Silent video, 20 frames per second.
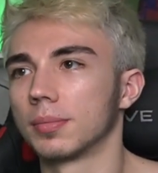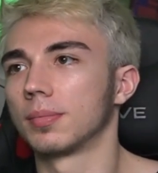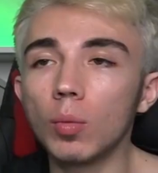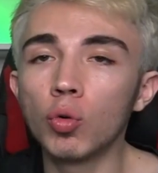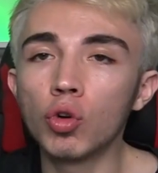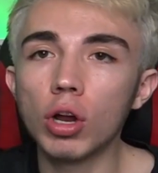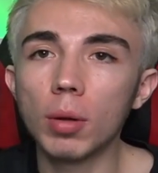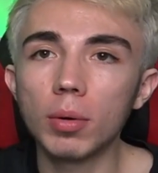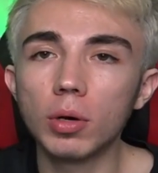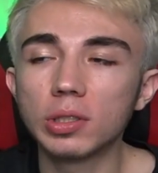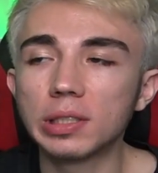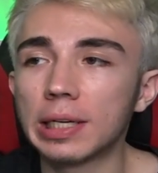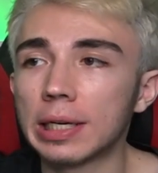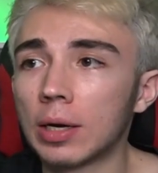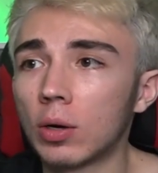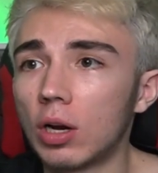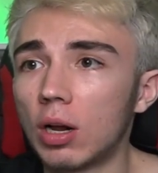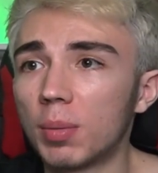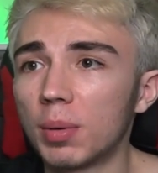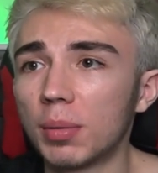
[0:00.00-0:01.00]
Bueno amigos, se
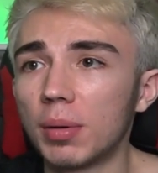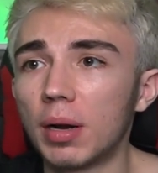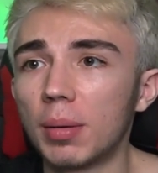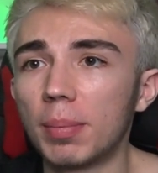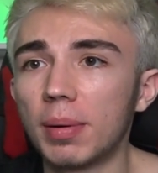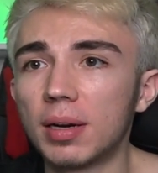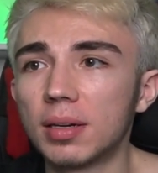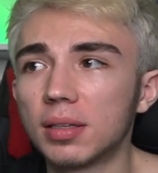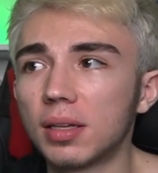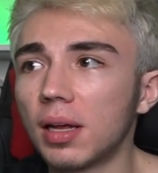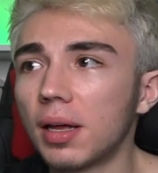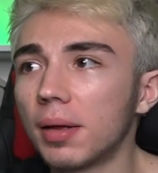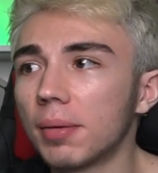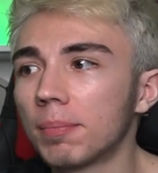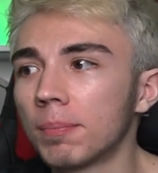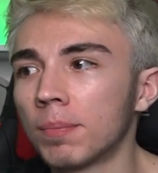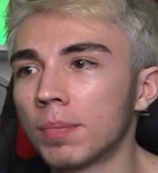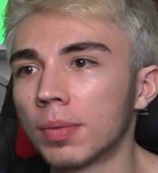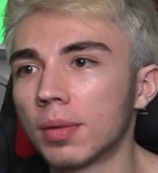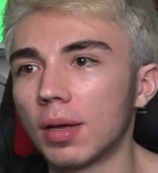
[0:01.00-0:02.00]
acabó la primera parte.
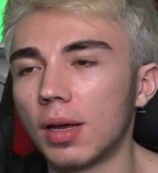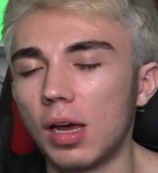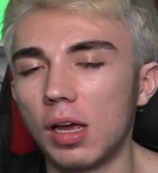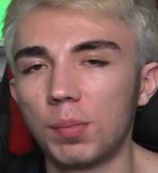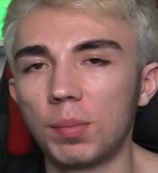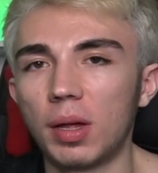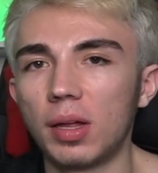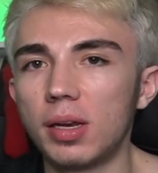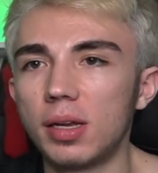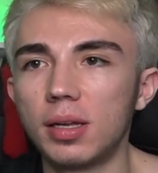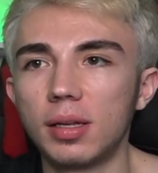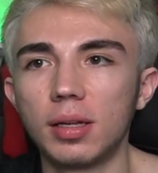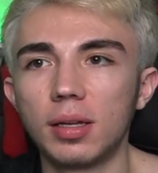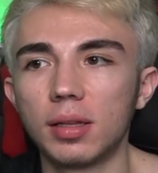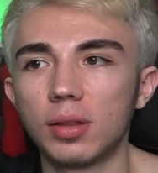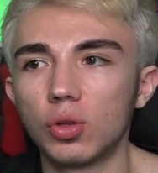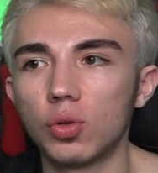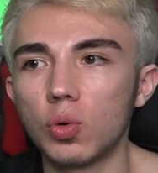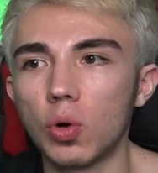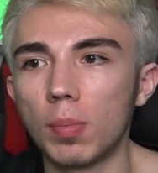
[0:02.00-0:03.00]
En Madrid
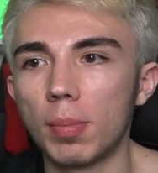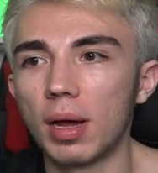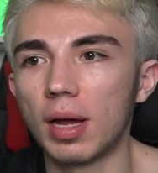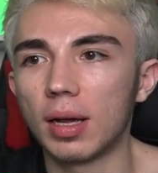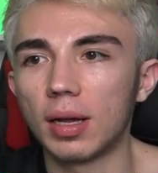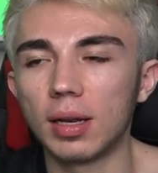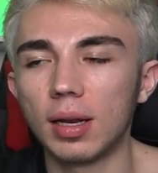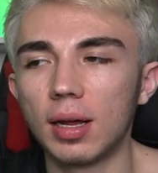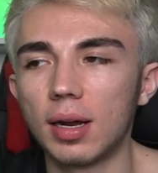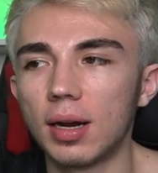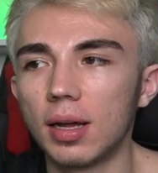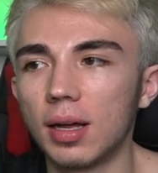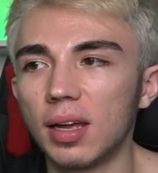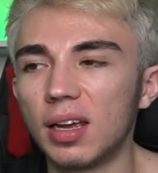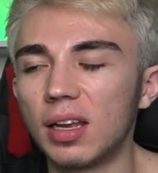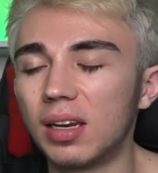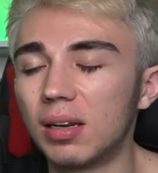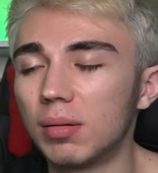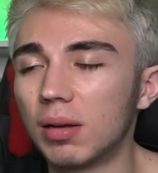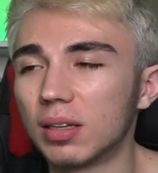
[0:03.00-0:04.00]
tuvo más claras.
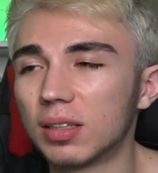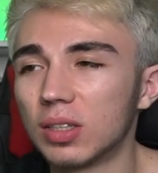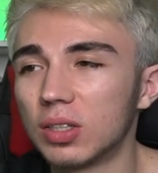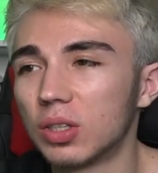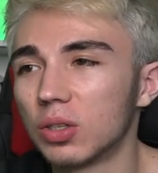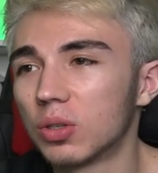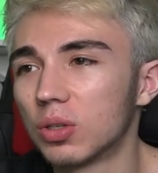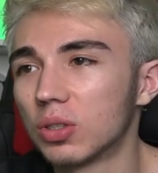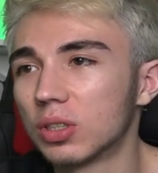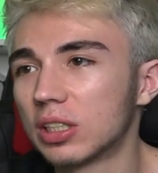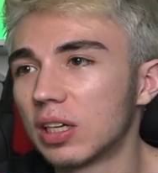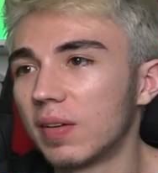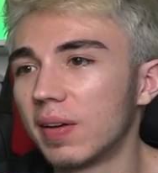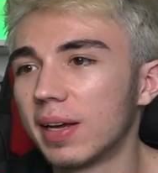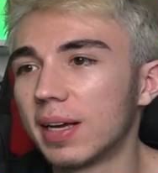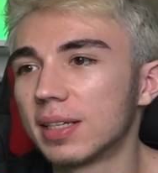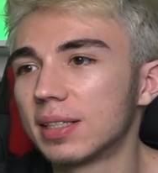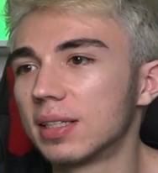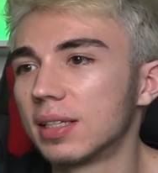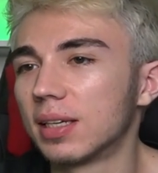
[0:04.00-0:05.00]
El Atlético no sabe
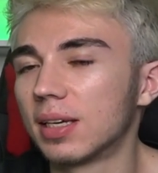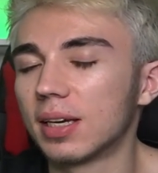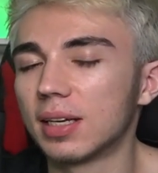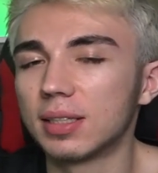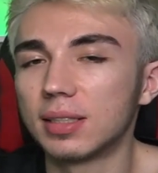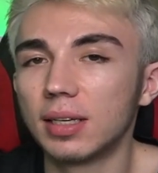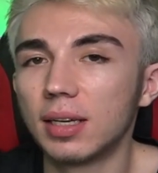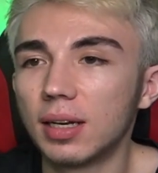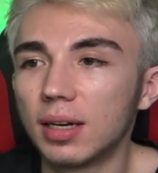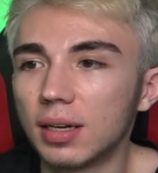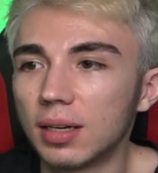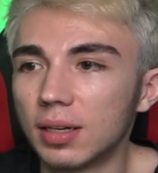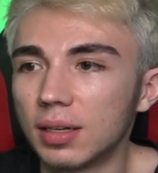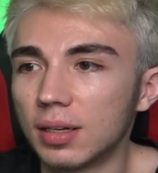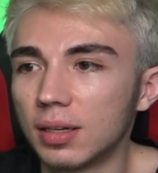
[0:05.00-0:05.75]
casi qué hacer.